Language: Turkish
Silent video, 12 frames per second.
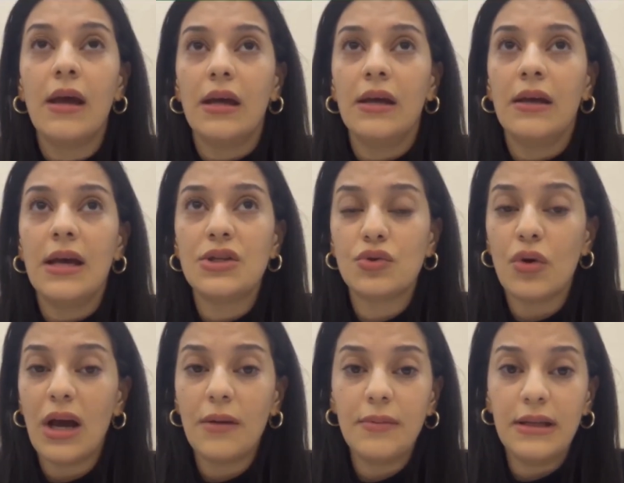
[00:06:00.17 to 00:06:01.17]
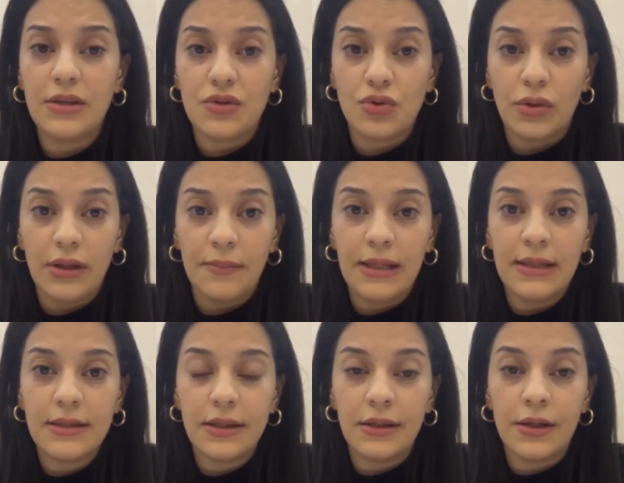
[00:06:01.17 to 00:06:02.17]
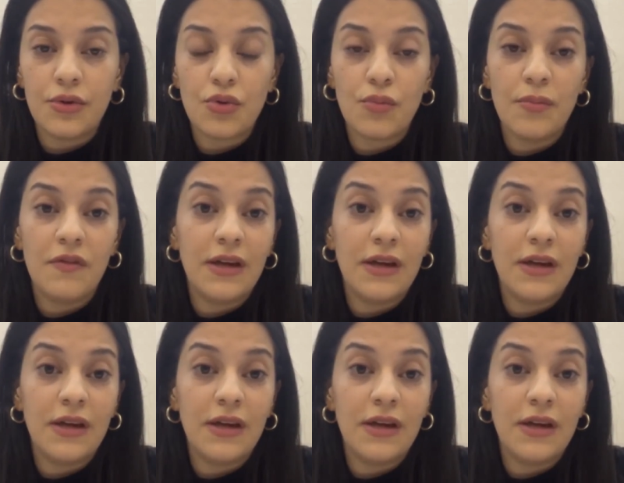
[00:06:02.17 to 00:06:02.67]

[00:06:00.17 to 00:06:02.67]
E, ee, SQL bilginiz olabilir. E, çünkü bir